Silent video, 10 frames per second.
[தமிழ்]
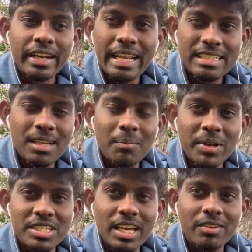ரிலையன்ஸ்
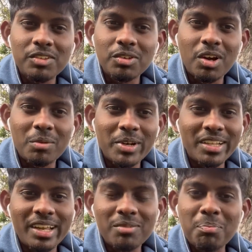கம்பெனி ஷேரை வந்து வாங்க
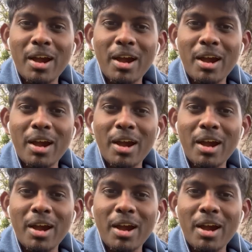முடியாது லைக்